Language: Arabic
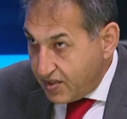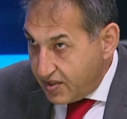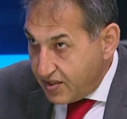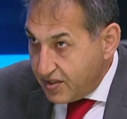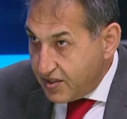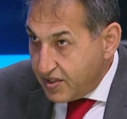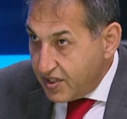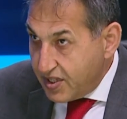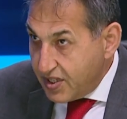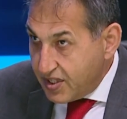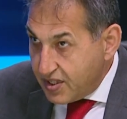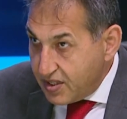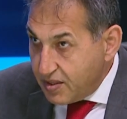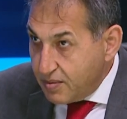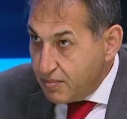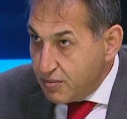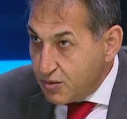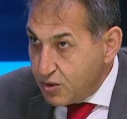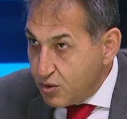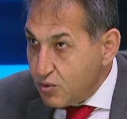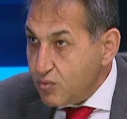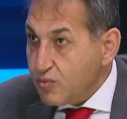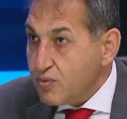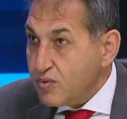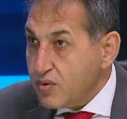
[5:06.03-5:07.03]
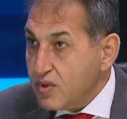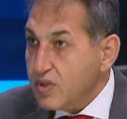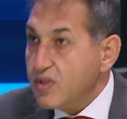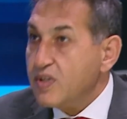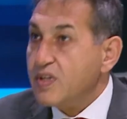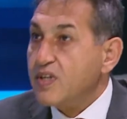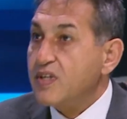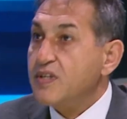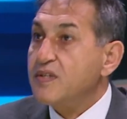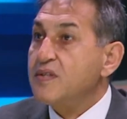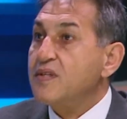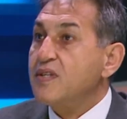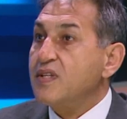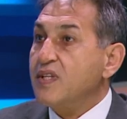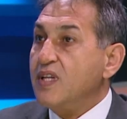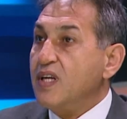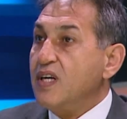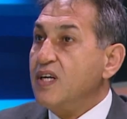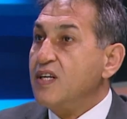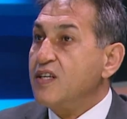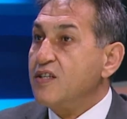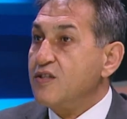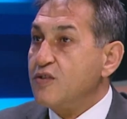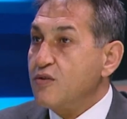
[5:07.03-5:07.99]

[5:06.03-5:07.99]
هذا مسؤول لقصه الحرس